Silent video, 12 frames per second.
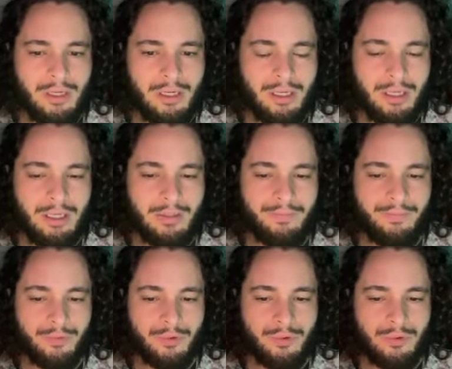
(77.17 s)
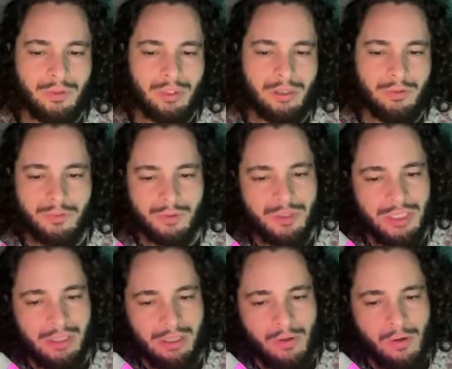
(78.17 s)
uh,
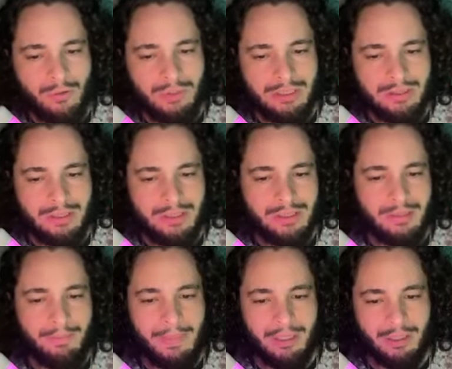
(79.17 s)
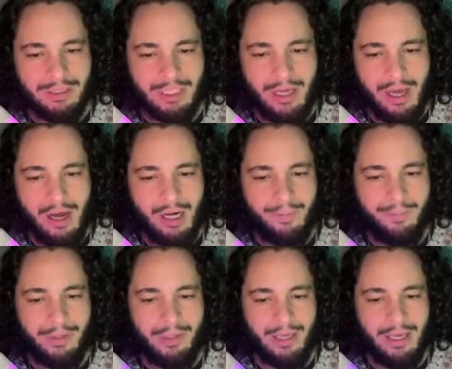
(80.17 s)
Rodin Golden's Melodic Harp,
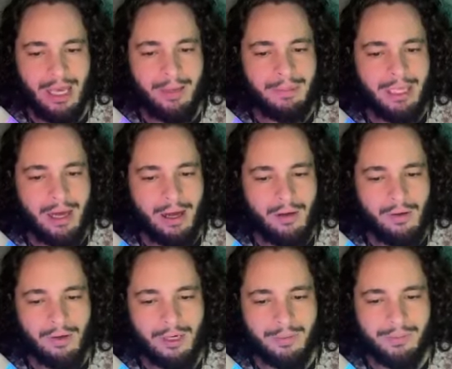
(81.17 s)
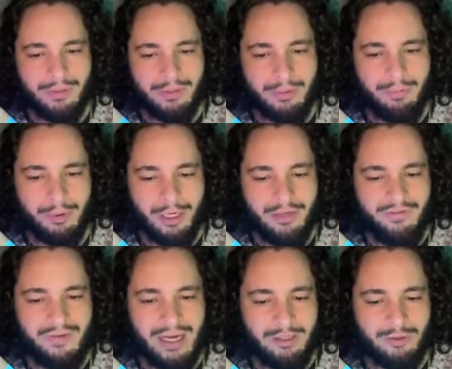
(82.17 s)
Hemlia Orb e por aí
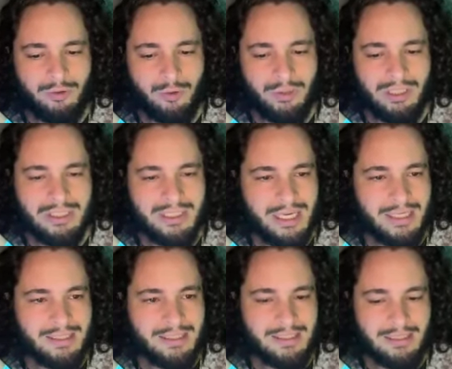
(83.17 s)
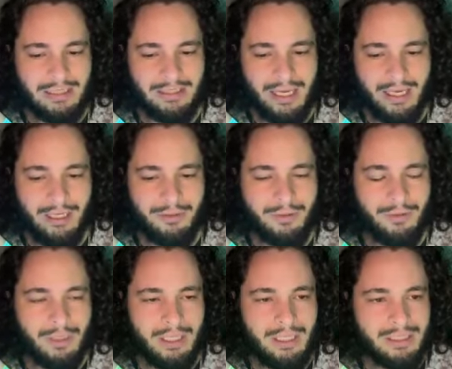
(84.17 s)
vai, todas essas, até
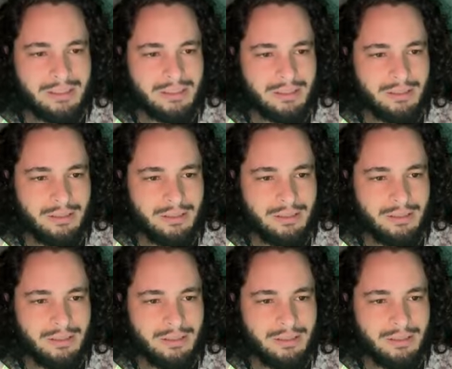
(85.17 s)
Hero Elixir.